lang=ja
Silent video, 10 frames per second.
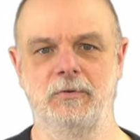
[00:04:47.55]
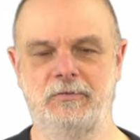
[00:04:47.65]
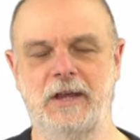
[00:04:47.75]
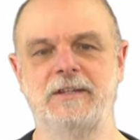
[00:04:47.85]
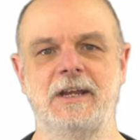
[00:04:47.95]

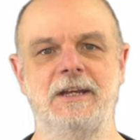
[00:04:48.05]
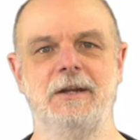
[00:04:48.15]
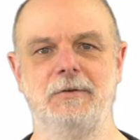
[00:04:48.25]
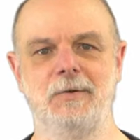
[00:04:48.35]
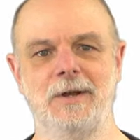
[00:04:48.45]
最適
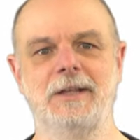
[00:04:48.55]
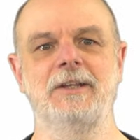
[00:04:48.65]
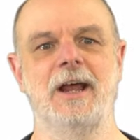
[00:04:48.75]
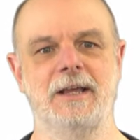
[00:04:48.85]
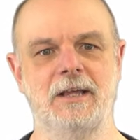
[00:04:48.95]
にはなっ
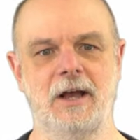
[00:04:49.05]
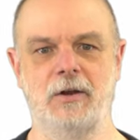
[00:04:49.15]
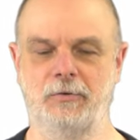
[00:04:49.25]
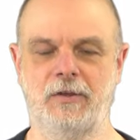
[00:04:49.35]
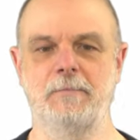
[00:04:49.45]
てない可
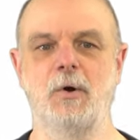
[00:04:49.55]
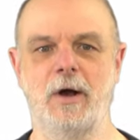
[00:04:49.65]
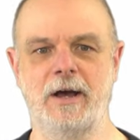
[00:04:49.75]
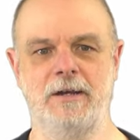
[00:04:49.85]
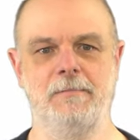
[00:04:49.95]
能性も
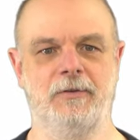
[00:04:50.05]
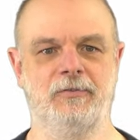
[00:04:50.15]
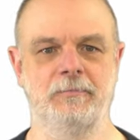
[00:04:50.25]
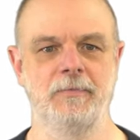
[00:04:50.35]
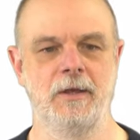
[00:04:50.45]
ありま
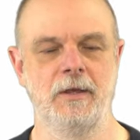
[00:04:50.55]
す。